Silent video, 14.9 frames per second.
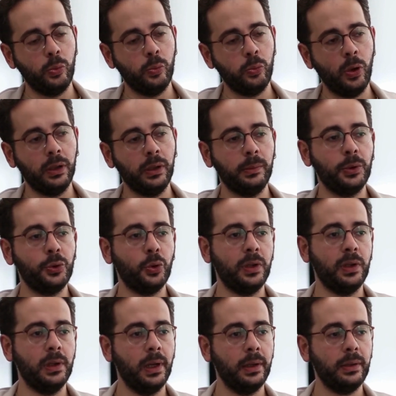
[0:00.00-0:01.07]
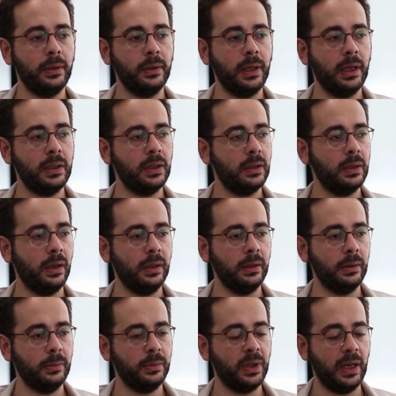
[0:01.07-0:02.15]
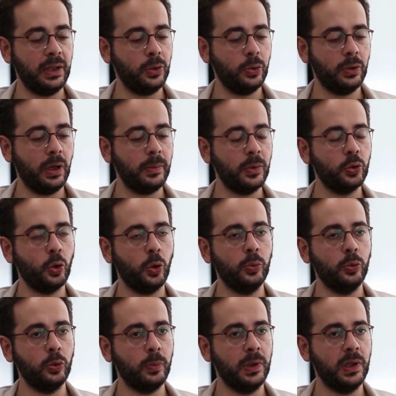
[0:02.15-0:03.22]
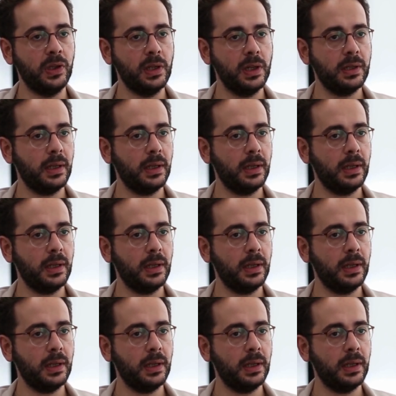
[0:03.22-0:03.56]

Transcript: Bu anlamda çok iyiler. E, gerçek anlam, gerçek olarak bir sorumluluk diyeceğiz.